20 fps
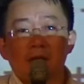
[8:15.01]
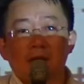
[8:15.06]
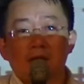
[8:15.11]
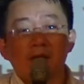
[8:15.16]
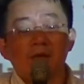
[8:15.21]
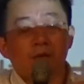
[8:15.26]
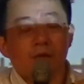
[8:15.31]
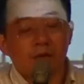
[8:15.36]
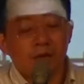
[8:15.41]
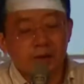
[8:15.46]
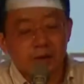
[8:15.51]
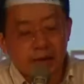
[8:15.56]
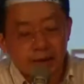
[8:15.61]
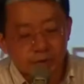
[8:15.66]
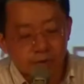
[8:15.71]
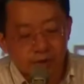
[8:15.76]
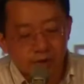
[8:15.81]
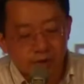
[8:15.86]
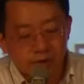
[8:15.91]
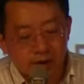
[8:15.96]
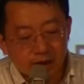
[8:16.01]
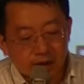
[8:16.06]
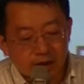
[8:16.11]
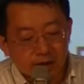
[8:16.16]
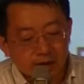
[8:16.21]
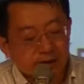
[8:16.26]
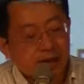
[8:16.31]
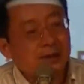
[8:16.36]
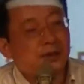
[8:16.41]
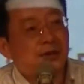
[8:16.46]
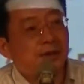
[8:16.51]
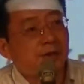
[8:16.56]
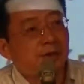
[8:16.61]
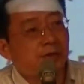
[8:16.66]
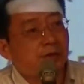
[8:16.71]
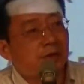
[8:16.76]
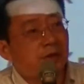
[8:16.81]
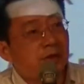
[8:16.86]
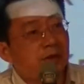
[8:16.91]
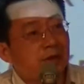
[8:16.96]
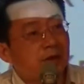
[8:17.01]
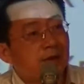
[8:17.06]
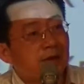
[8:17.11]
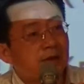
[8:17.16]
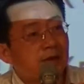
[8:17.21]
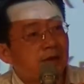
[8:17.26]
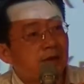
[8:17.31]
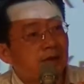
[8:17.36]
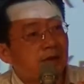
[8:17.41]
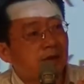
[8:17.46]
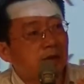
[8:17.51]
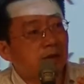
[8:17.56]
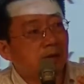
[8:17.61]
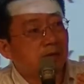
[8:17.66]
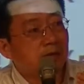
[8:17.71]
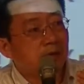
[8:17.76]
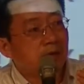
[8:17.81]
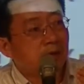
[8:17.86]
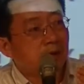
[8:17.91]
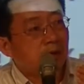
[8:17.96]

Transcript: 可是总体来说的话，他其实应该是一个